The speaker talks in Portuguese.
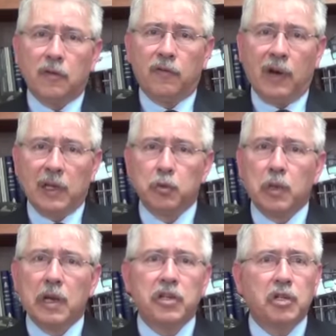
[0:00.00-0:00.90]
Falando em
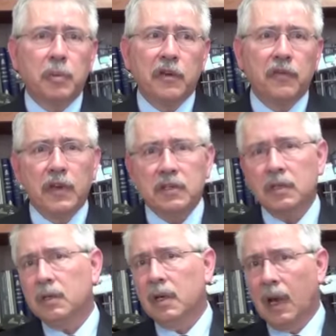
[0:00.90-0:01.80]
legítima
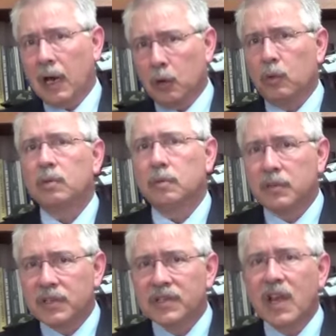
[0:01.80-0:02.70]
defesa, claro,
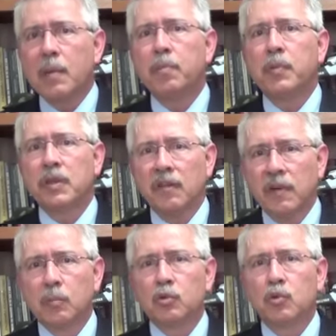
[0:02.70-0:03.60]
sempre
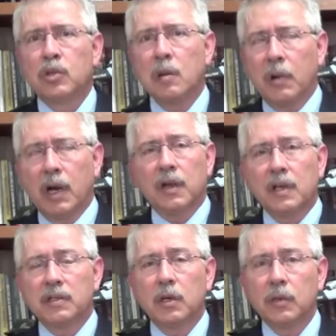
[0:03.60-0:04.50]
devemos nos lembrar da
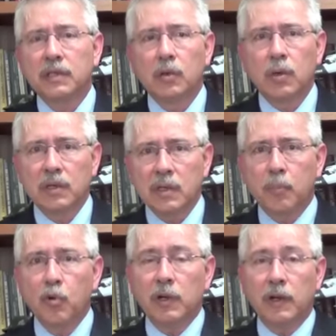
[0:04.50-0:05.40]
questão da segurança
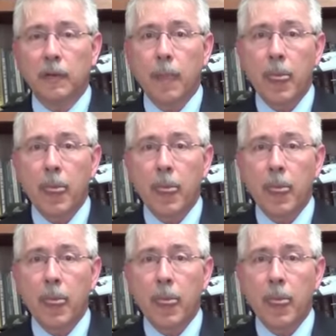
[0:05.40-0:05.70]
pública.